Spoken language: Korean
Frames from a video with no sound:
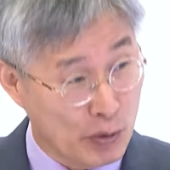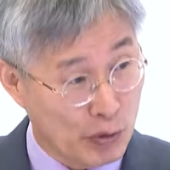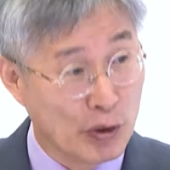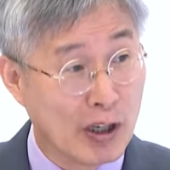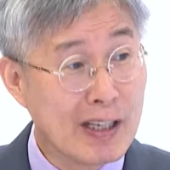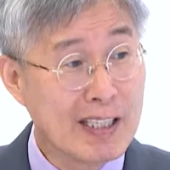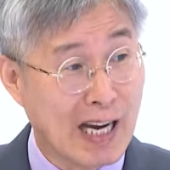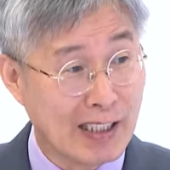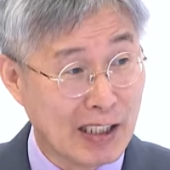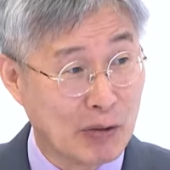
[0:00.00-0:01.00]
늘
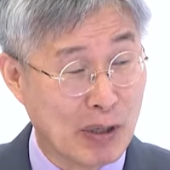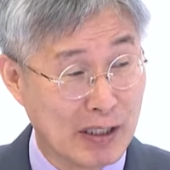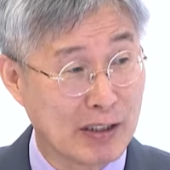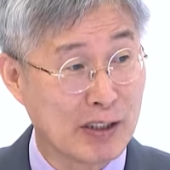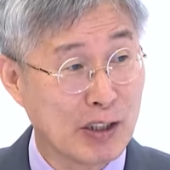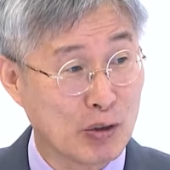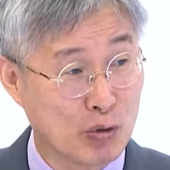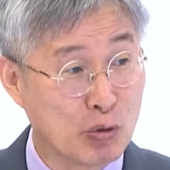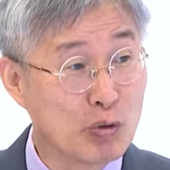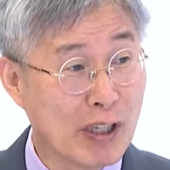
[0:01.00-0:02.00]
약이라고 하는 거는
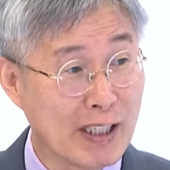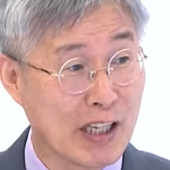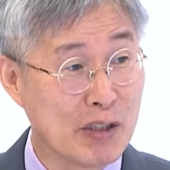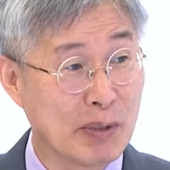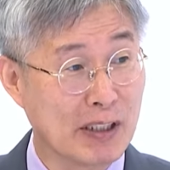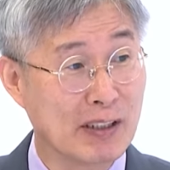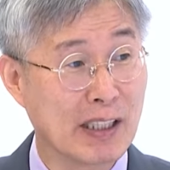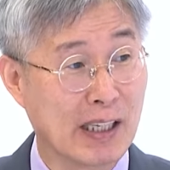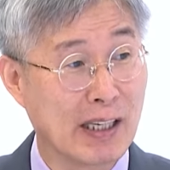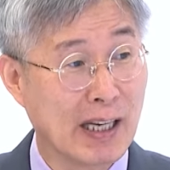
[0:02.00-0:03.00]
중요한 개념이
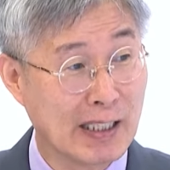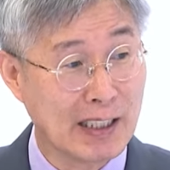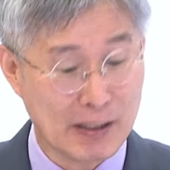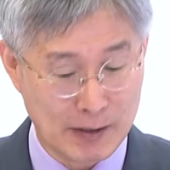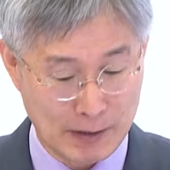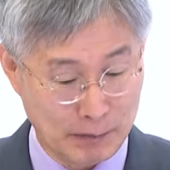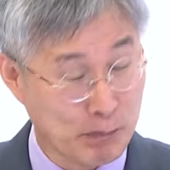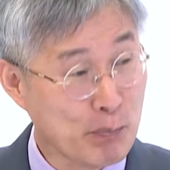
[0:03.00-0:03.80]
있는데 예. 하나는